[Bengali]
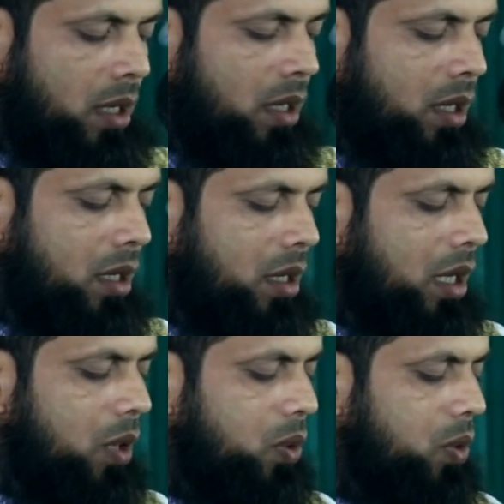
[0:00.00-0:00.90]

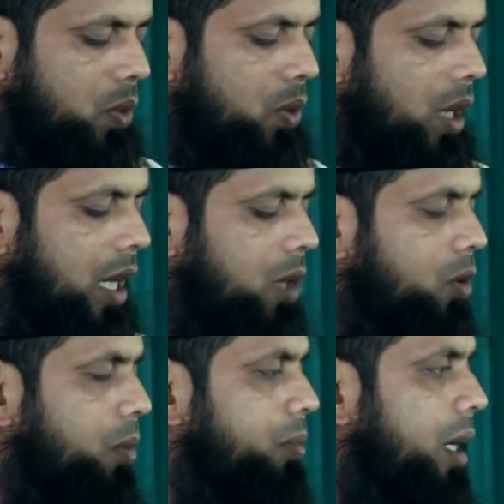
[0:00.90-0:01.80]
ইন্নাহু
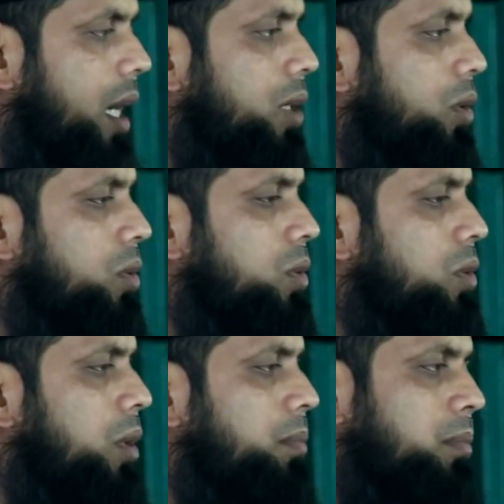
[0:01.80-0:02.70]
লাকুম
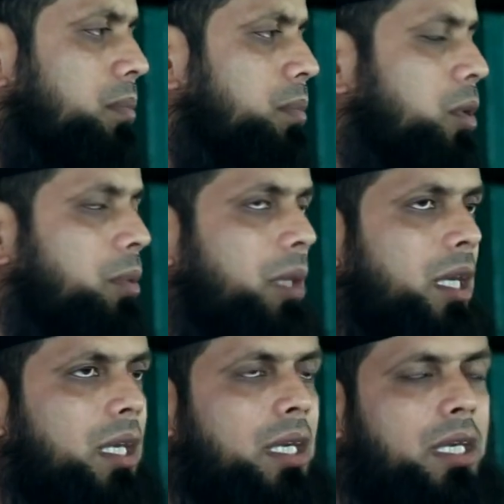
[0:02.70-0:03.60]
আদুউম
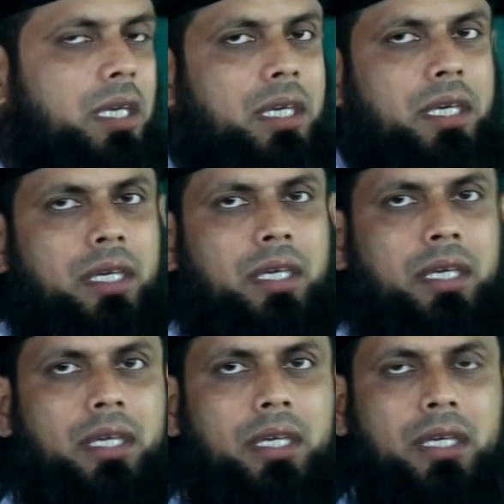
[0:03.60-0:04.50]

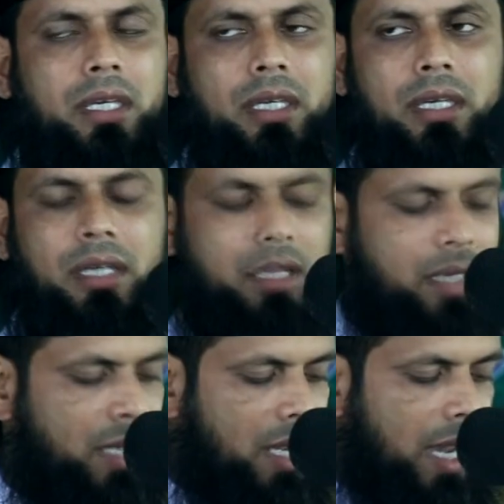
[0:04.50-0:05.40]
মুবিন
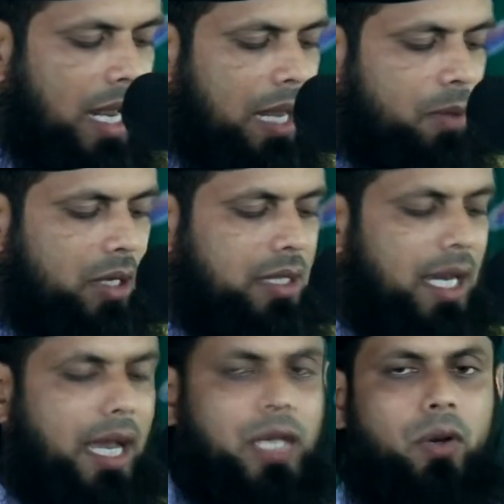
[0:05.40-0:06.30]
আল্লাহ বলেন
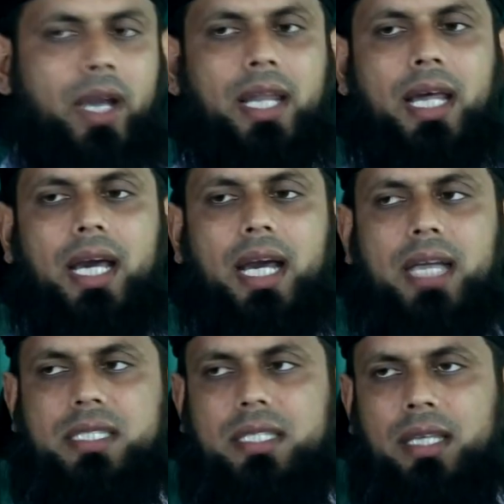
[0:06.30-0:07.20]
ইয়া আইয়ুহান
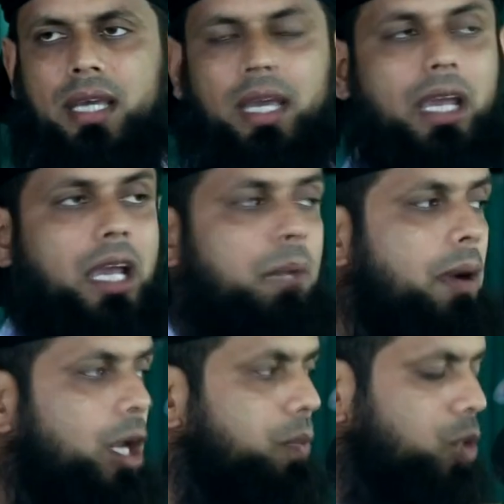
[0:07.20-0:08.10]
নাস হে
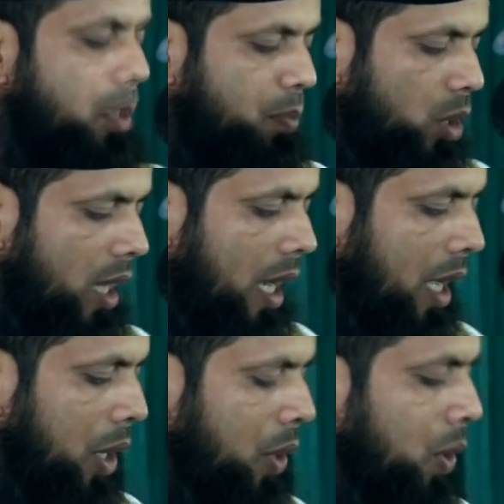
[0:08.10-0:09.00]
মানব
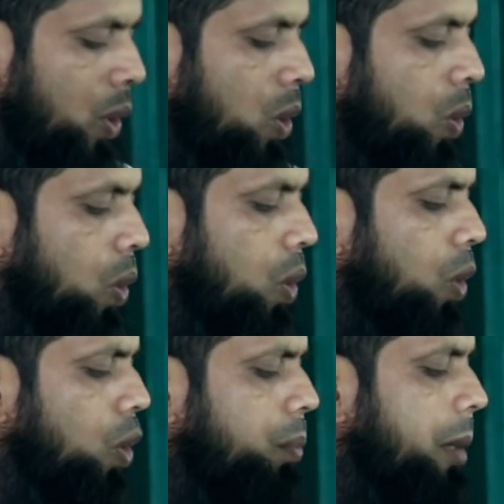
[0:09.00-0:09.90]
সম্প্রদায়
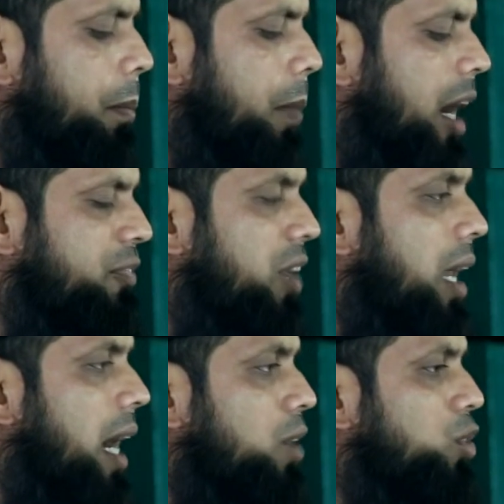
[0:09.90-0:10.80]
কুলু মিম্মা
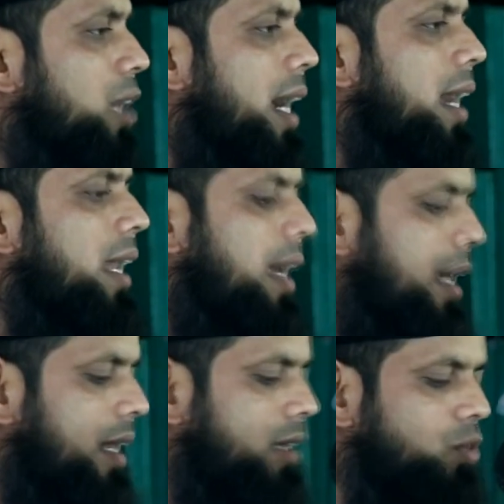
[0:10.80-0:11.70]
ফিল আরদে
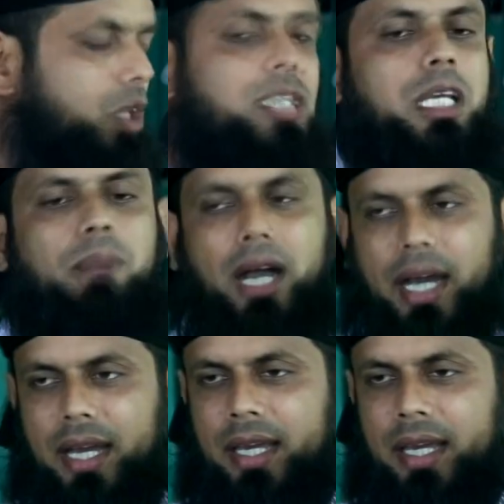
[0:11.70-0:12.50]
হালালান তাইয়্যিবা